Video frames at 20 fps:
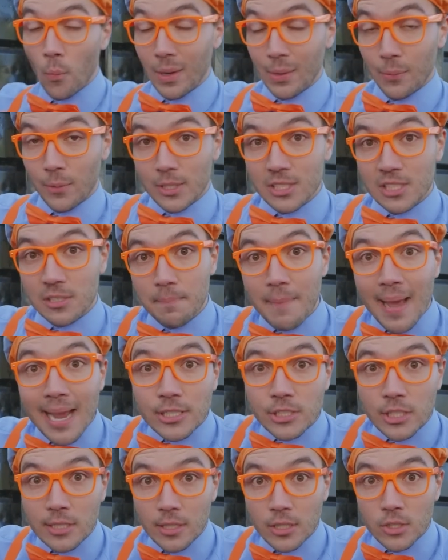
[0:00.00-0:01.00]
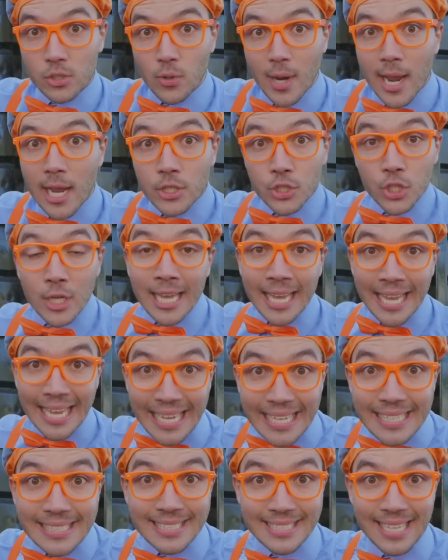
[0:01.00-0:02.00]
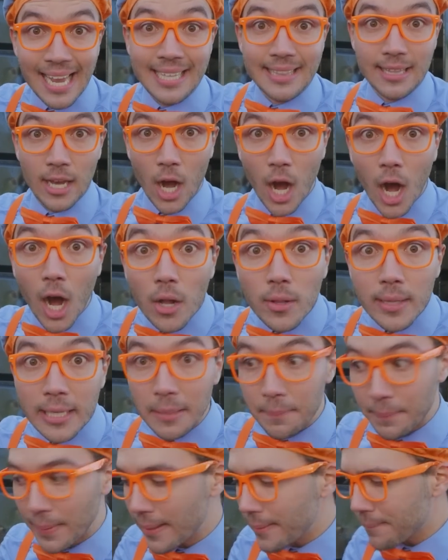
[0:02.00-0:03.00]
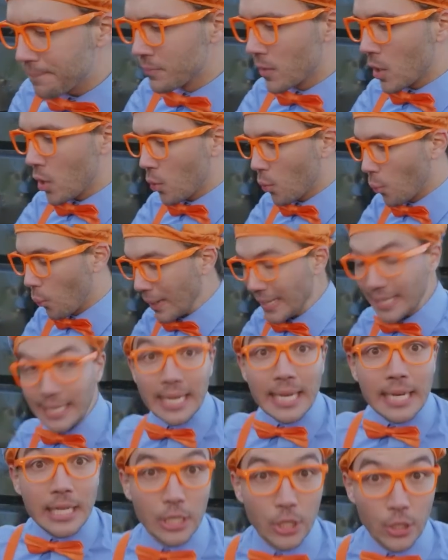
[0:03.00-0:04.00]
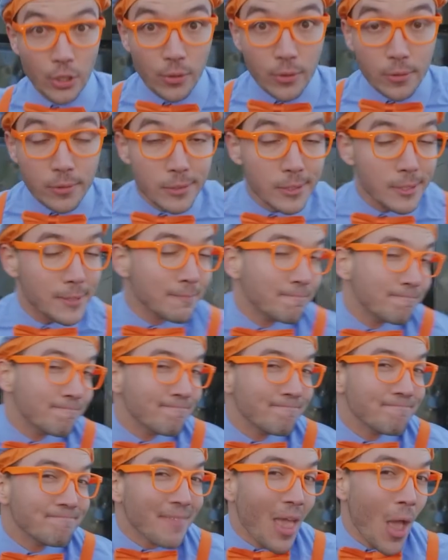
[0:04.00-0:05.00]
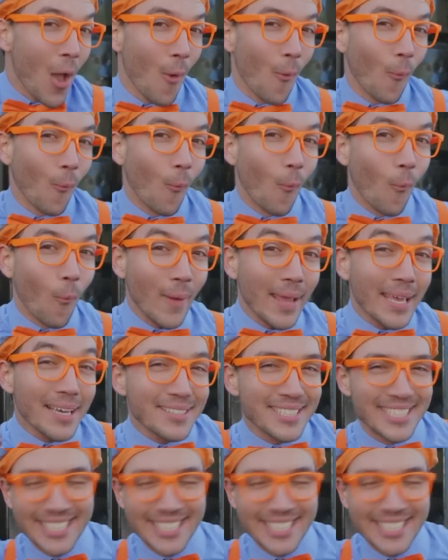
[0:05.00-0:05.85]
عندما نهرس القمامة داخل حاوية السحب نحتاج إلى استخدام دواسات